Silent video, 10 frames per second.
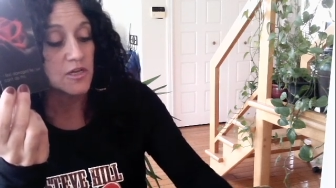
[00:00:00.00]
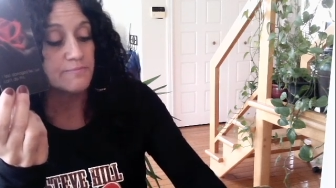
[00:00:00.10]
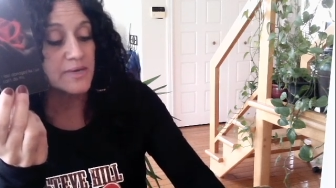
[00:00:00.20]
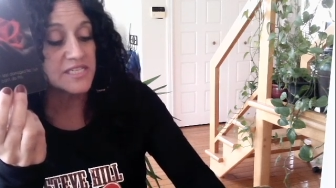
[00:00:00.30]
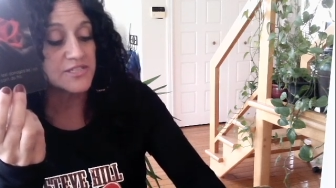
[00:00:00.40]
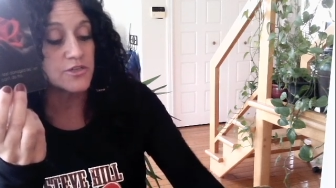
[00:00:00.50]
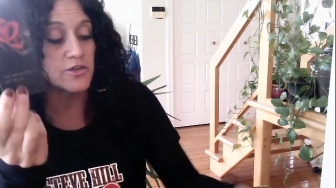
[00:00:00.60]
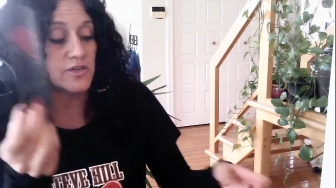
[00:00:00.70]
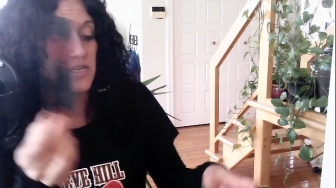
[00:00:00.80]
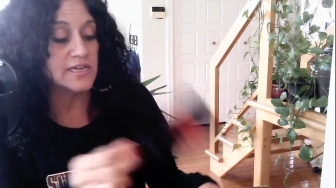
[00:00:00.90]
parce
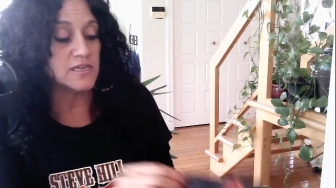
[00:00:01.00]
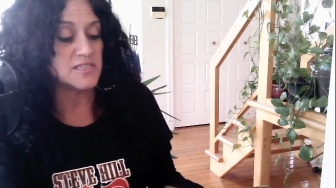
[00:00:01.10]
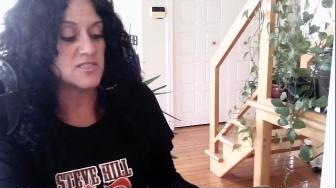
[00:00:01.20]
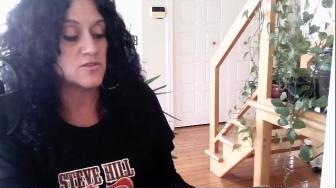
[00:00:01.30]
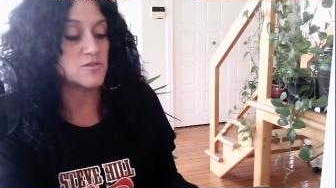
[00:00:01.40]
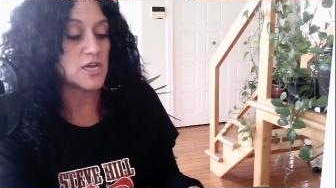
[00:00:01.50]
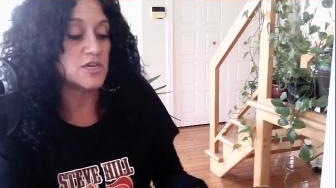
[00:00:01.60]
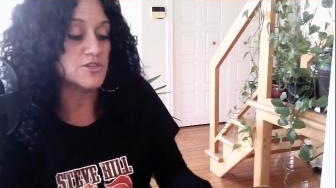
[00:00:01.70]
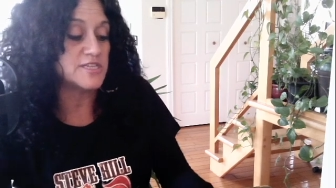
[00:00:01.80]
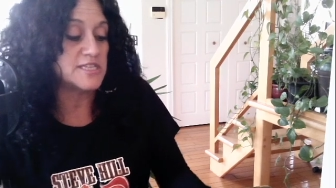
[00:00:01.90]
qu'elle a ça, elle
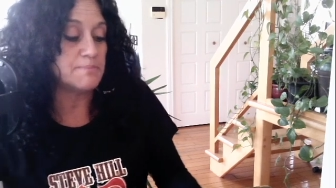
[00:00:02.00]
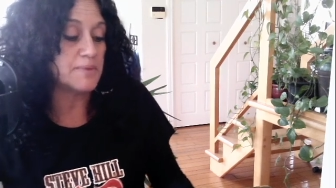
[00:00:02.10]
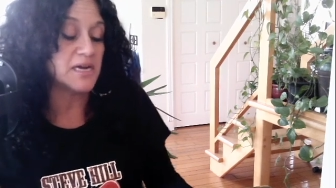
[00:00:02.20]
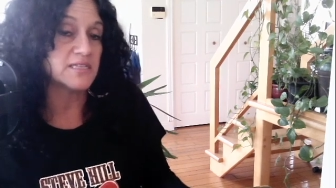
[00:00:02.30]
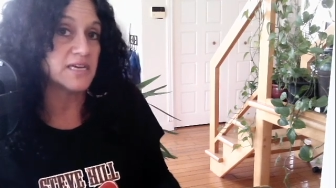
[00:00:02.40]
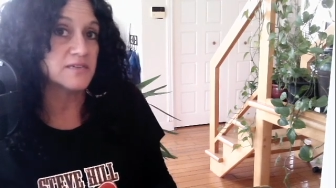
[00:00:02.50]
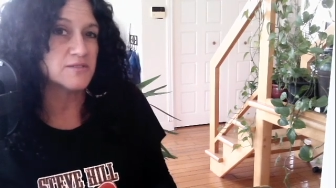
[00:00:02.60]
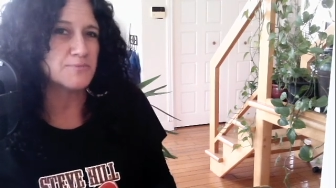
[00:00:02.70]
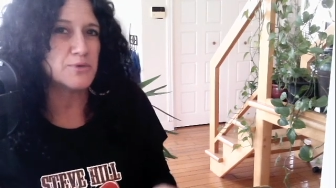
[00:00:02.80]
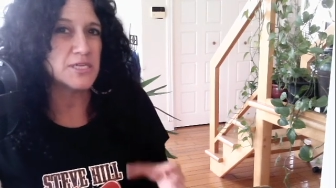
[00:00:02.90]
a des
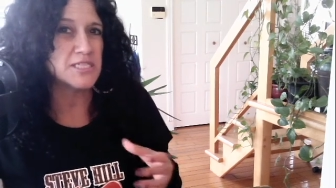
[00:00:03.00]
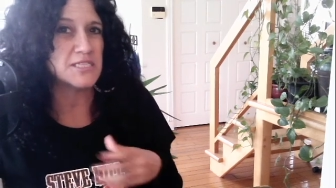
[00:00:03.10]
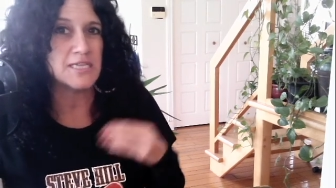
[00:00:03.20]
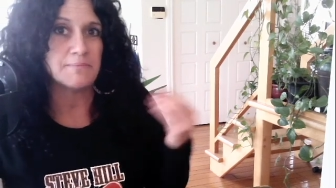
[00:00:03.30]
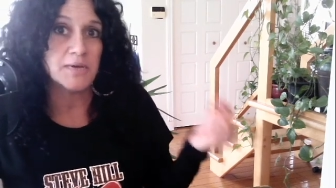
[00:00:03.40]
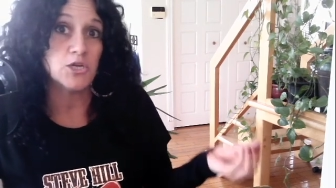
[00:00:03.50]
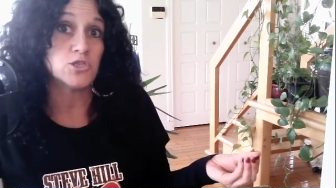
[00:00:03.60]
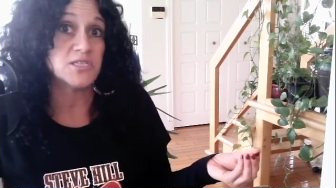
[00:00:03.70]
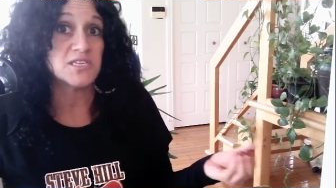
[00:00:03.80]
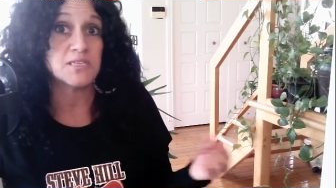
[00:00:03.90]
dépendances, pas nécessairement le
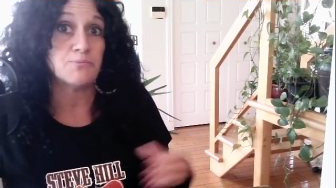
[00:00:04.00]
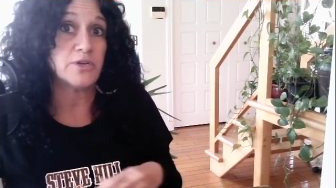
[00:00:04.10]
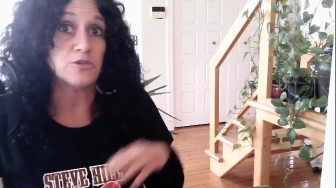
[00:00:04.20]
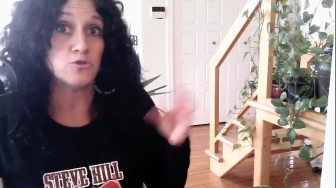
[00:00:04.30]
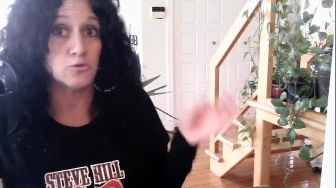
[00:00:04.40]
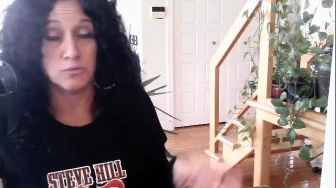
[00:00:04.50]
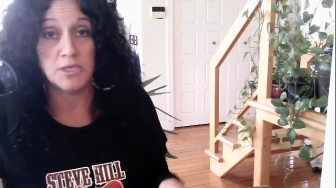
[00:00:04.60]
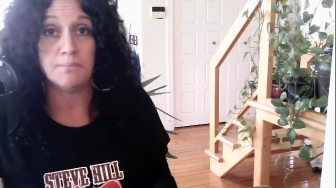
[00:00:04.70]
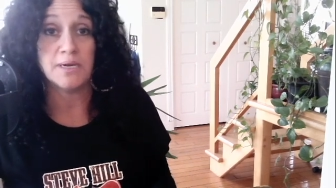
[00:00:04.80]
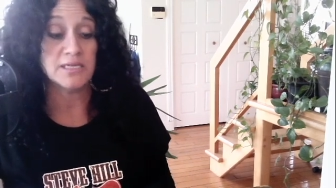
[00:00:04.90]
sexe, ça peut être d'autres
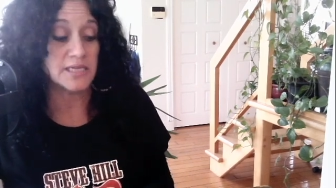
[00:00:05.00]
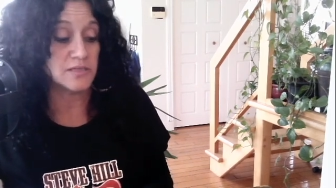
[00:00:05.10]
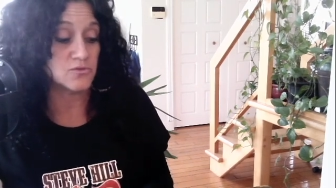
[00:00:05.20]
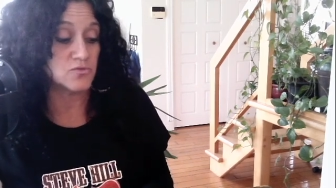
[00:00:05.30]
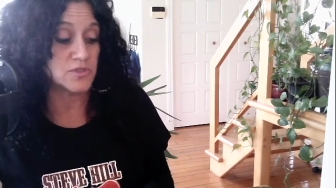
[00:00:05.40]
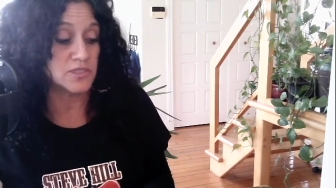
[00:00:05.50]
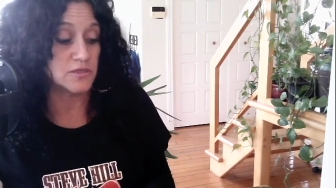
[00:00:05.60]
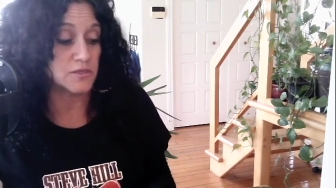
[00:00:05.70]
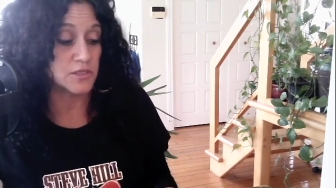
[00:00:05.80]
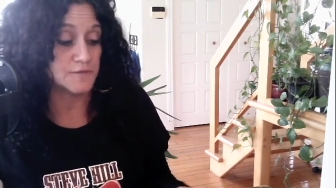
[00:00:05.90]
dépendances aussi, OK?